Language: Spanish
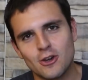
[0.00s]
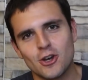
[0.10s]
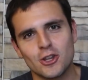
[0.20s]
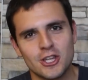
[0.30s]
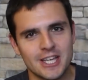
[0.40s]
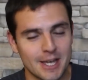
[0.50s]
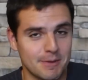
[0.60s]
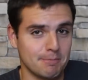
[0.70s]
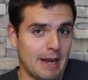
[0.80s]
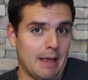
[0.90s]
Jordi, que
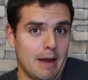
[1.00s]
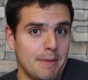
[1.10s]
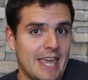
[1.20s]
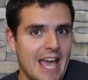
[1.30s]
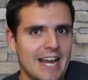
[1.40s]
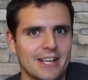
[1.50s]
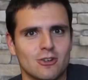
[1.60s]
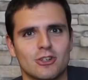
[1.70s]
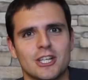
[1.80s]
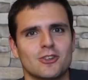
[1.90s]
le, vi a él
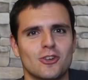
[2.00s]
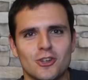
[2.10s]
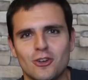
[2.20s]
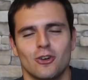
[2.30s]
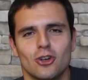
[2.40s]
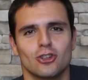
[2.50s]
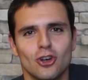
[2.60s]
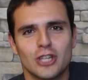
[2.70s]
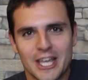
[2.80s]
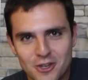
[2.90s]
en concreto, no digo
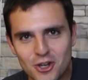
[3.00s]
J.